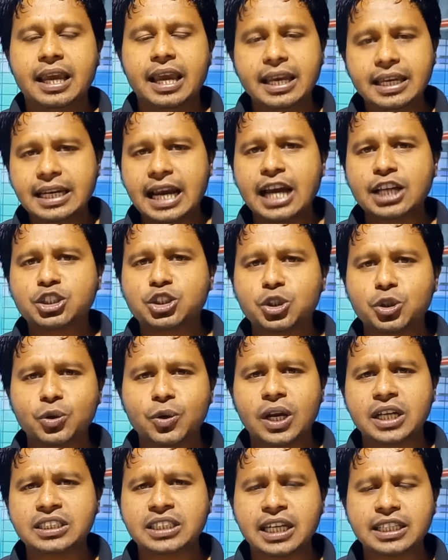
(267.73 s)
এই
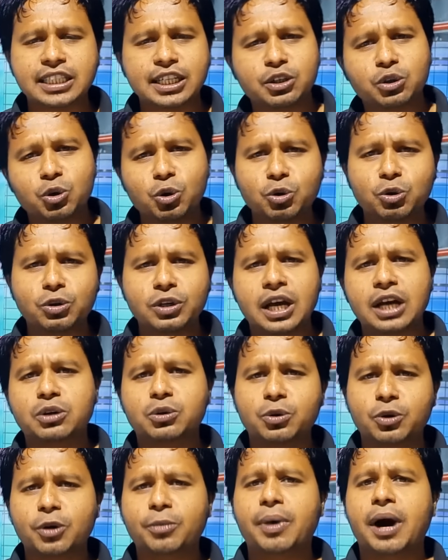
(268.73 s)
রাষ্ট্রগুলোর সাথে কোনো না
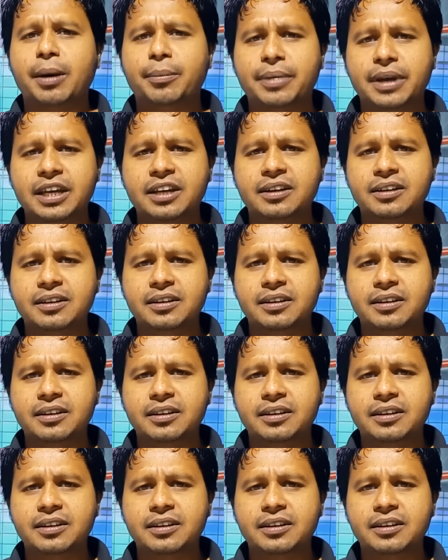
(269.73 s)
কোনোভাবে